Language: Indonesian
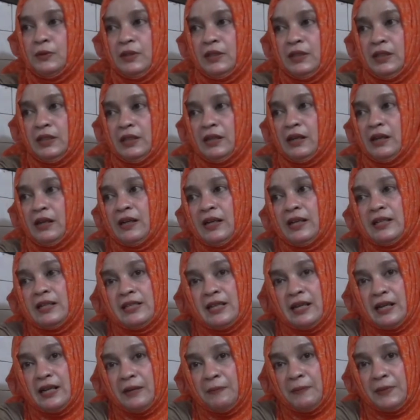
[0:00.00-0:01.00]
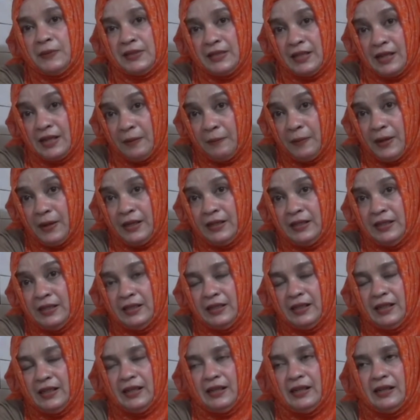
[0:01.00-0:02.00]
ini kan ngerjakan pesanan
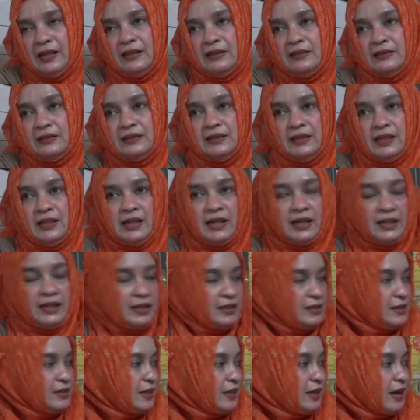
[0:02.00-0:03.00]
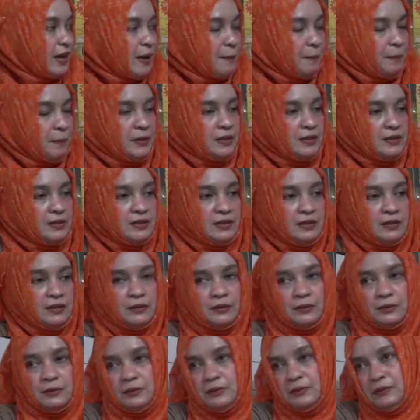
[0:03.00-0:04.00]
pagi kan dia lagi cari api di
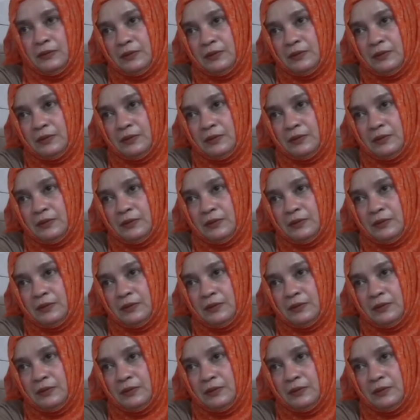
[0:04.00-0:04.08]
situ